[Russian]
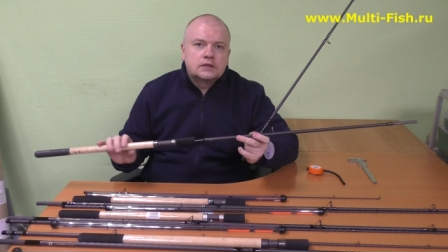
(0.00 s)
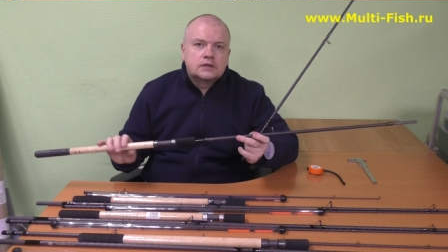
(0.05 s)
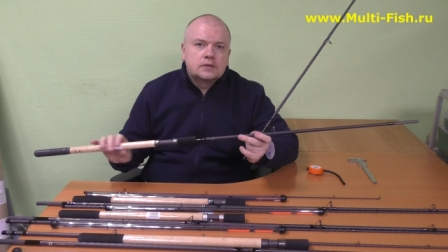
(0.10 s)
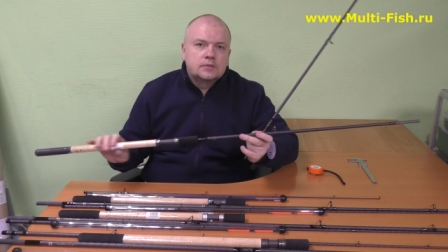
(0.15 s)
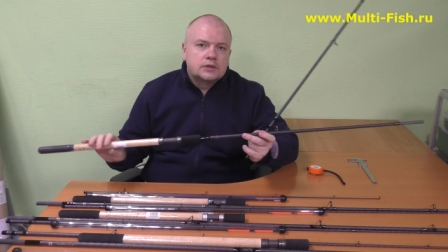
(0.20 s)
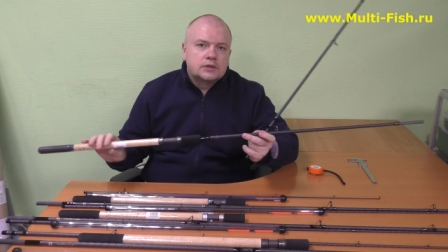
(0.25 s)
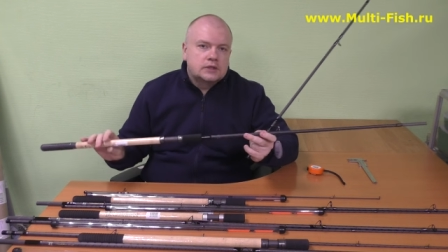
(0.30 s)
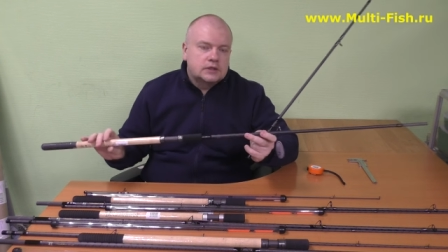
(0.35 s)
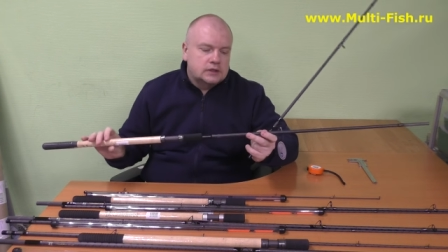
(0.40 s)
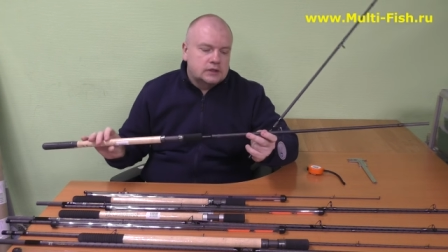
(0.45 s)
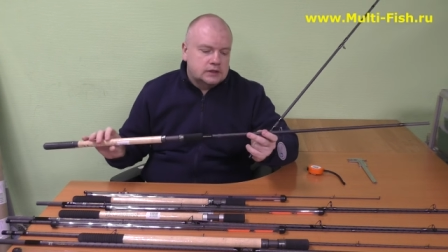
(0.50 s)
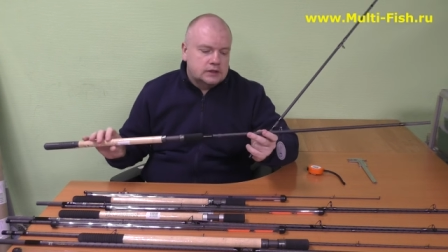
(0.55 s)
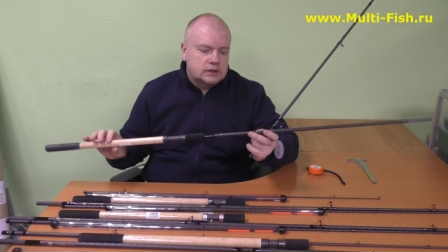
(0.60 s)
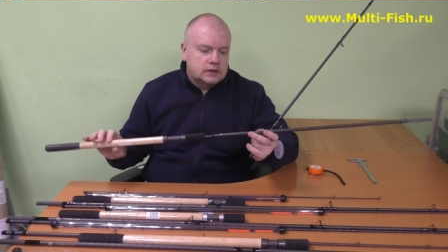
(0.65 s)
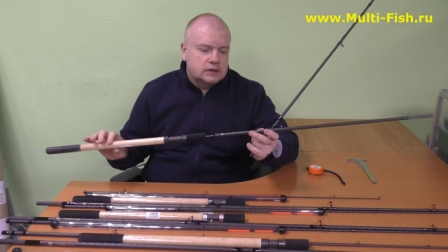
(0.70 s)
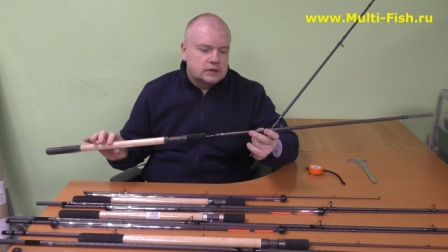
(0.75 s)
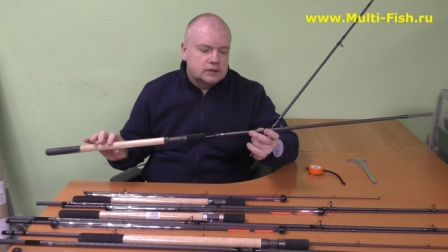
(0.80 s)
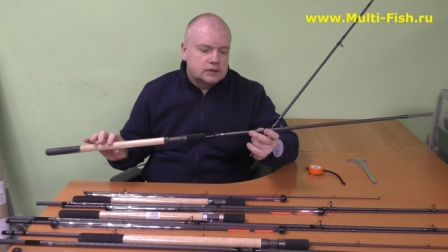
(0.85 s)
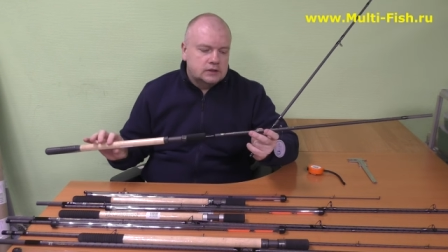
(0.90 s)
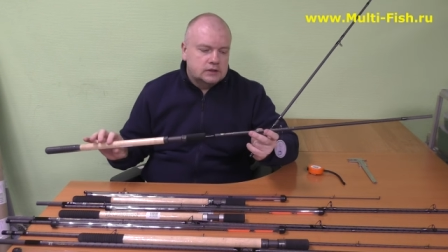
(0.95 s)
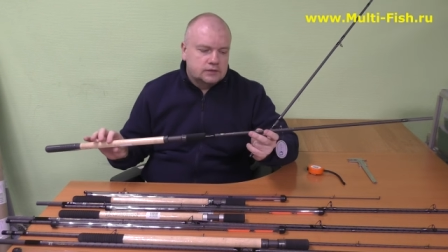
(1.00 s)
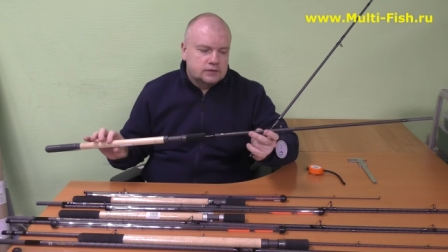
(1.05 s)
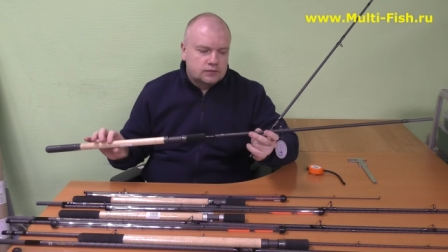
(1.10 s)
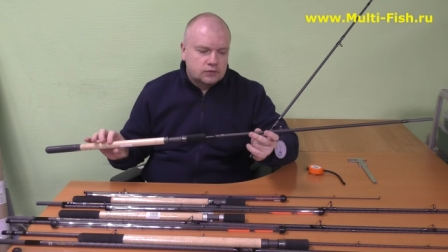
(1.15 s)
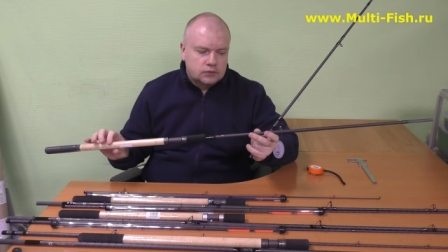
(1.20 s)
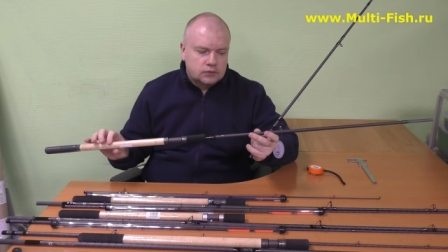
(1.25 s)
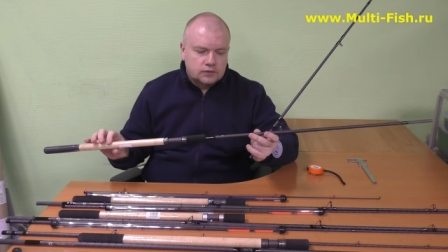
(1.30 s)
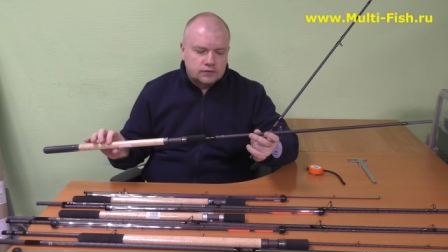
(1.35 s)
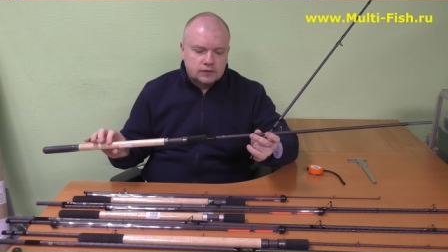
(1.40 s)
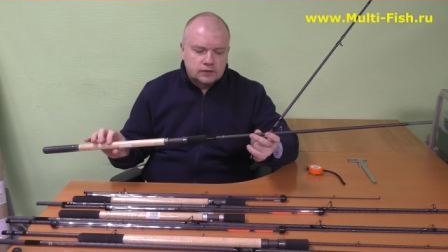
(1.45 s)
либо 10-11
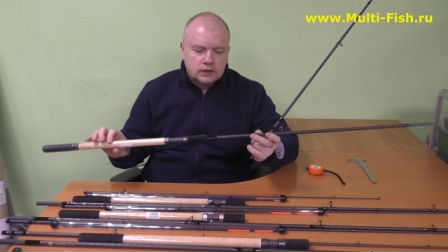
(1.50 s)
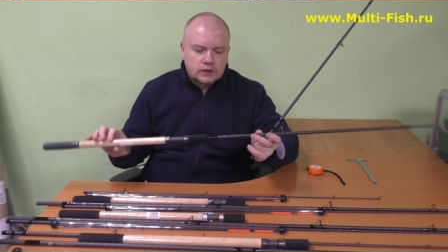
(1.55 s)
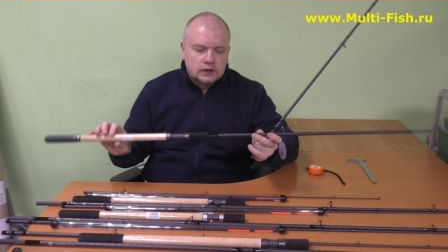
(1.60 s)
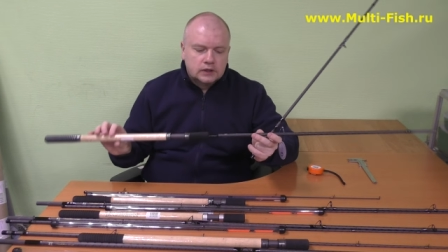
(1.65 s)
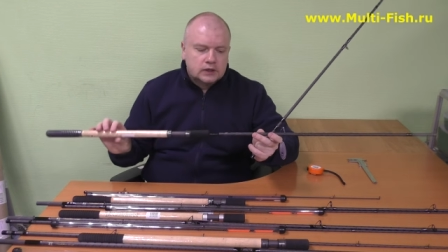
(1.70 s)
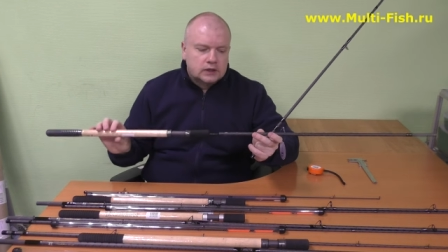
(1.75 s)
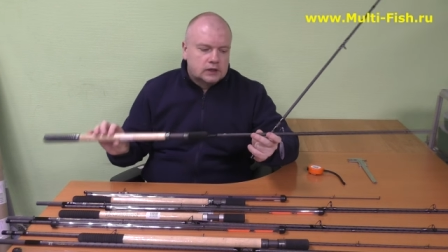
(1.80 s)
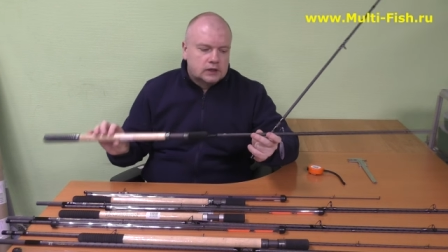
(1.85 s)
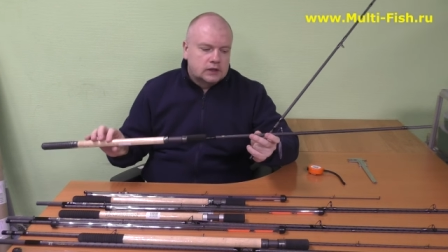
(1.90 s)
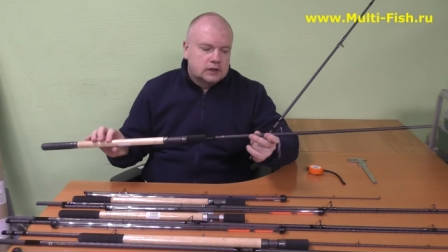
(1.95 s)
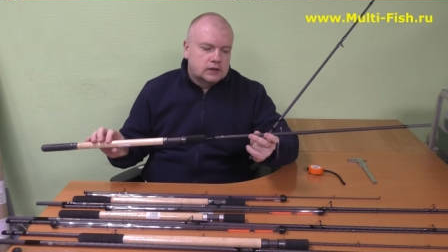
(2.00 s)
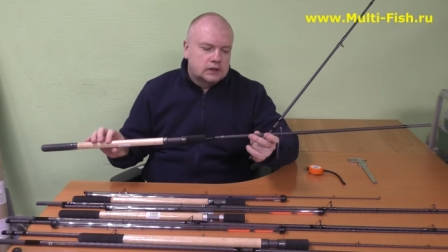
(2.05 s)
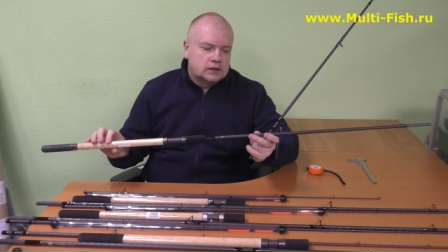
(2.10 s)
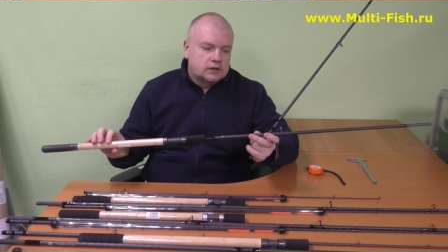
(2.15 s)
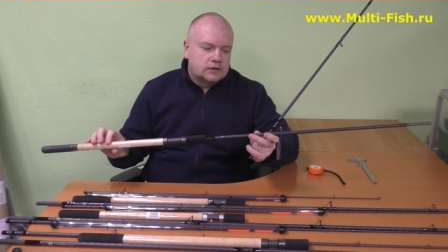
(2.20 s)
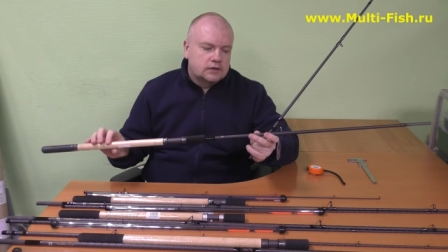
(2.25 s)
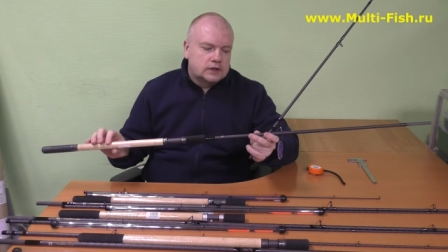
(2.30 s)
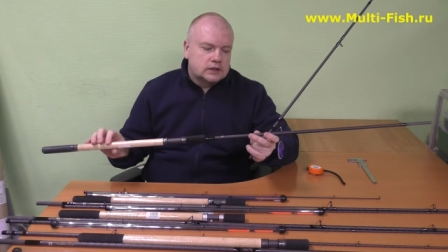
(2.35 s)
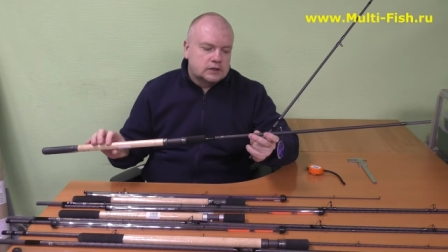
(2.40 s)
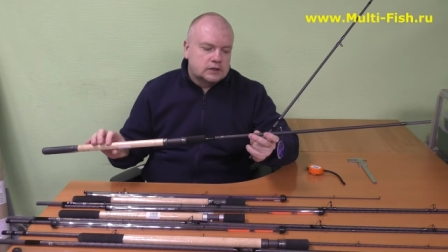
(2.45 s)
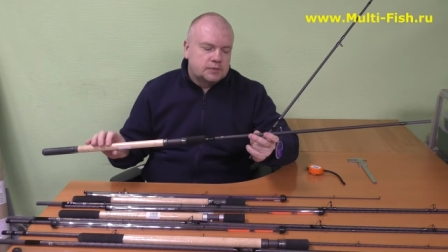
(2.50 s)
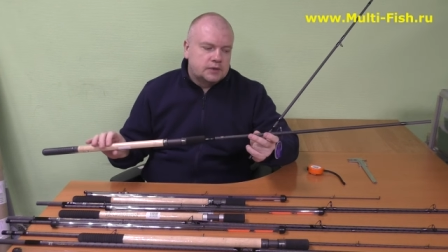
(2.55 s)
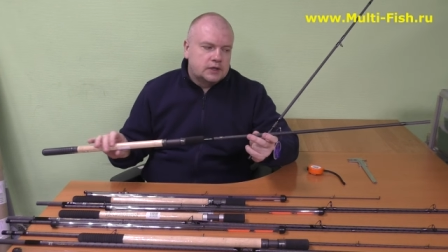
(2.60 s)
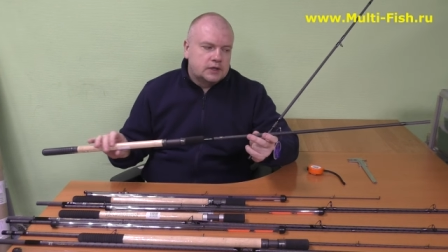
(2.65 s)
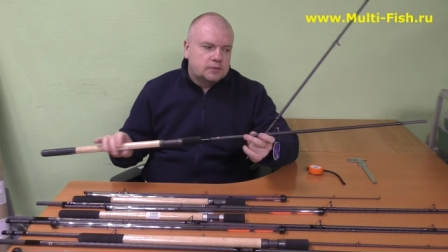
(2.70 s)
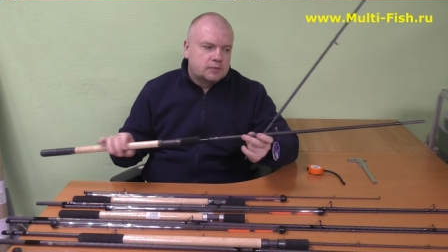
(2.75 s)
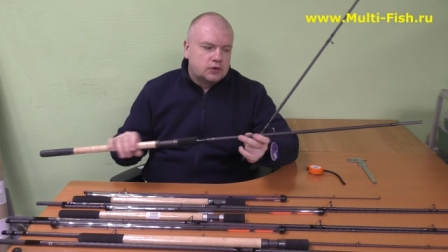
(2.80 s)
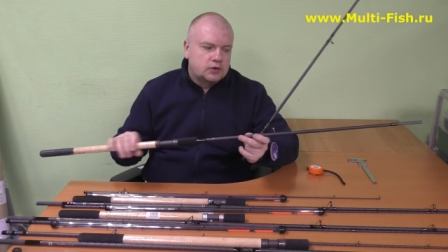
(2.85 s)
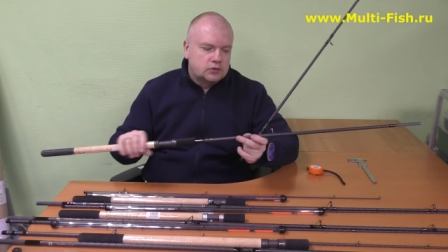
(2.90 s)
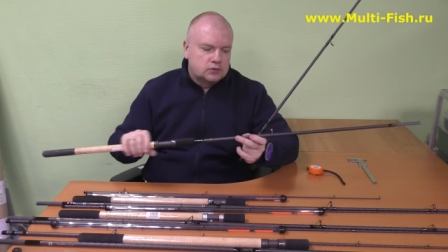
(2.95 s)
футов,
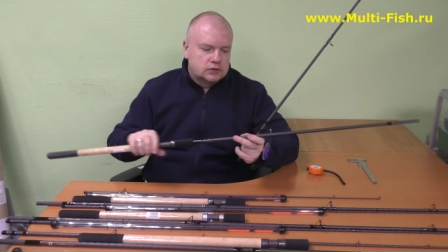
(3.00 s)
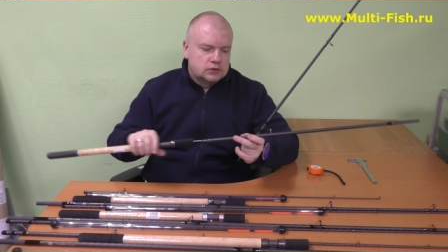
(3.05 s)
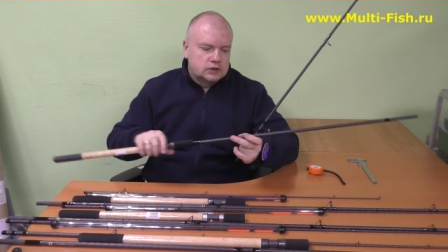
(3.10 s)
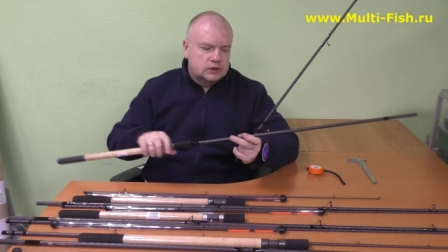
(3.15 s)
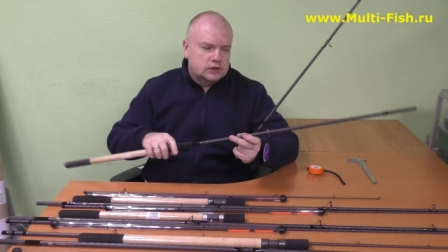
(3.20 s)
25+.